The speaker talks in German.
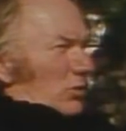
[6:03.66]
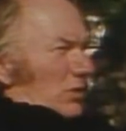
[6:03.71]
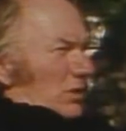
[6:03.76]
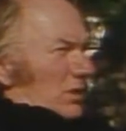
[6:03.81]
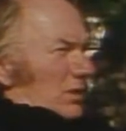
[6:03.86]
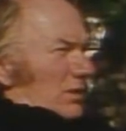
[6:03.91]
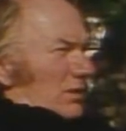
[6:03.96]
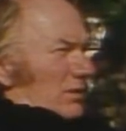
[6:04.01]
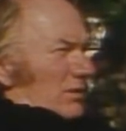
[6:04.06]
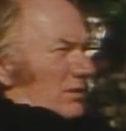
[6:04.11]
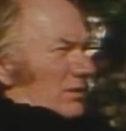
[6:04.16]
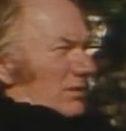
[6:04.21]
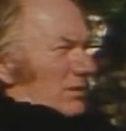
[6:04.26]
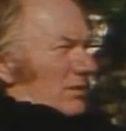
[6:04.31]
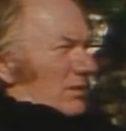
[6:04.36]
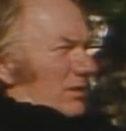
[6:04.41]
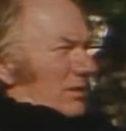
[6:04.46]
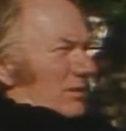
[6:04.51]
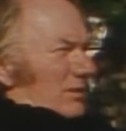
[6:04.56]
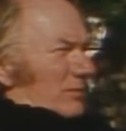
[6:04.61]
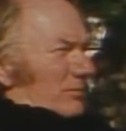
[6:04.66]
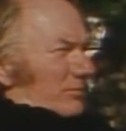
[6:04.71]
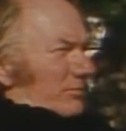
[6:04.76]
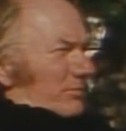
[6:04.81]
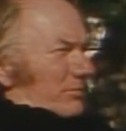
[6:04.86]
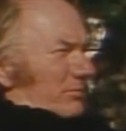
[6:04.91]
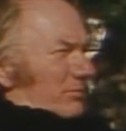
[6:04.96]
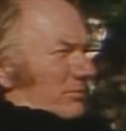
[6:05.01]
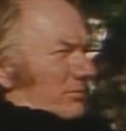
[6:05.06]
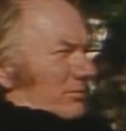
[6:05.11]
notig ist. Ne?
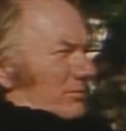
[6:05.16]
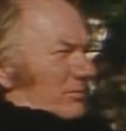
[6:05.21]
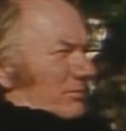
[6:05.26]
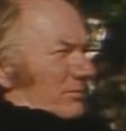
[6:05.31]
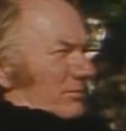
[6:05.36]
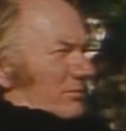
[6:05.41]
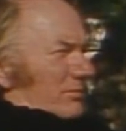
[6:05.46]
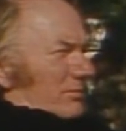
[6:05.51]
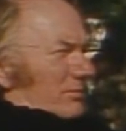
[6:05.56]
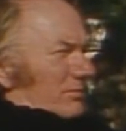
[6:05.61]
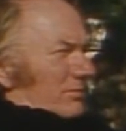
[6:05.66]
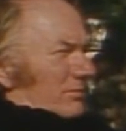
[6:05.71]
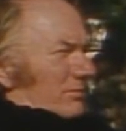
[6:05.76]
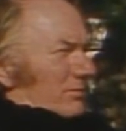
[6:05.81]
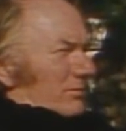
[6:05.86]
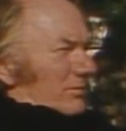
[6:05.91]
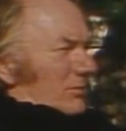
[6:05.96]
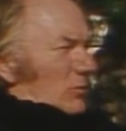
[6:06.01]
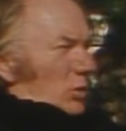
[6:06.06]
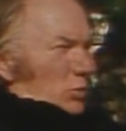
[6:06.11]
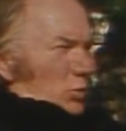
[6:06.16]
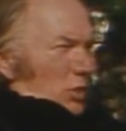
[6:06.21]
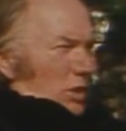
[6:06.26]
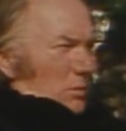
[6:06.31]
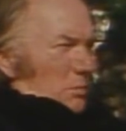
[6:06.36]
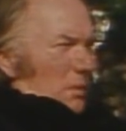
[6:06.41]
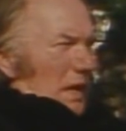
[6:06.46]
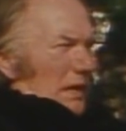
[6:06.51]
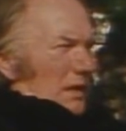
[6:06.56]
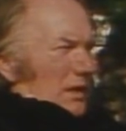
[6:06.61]

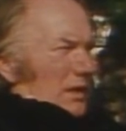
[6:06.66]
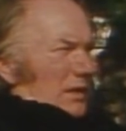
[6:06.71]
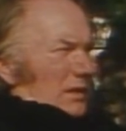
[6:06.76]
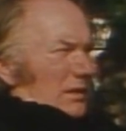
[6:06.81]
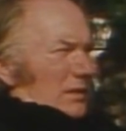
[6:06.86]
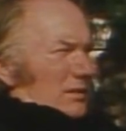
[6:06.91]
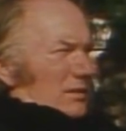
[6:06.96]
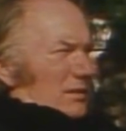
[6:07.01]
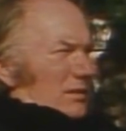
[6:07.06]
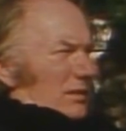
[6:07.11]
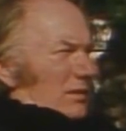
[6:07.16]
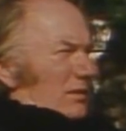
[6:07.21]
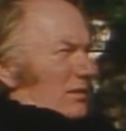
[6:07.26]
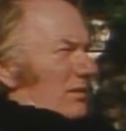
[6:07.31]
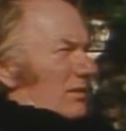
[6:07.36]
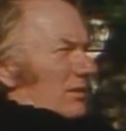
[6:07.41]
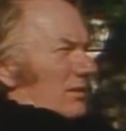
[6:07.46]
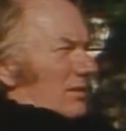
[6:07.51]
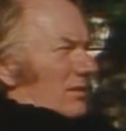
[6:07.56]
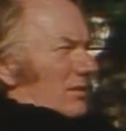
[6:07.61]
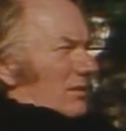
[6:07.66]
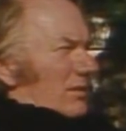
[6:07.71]
wo ein Mangel ist. Ne?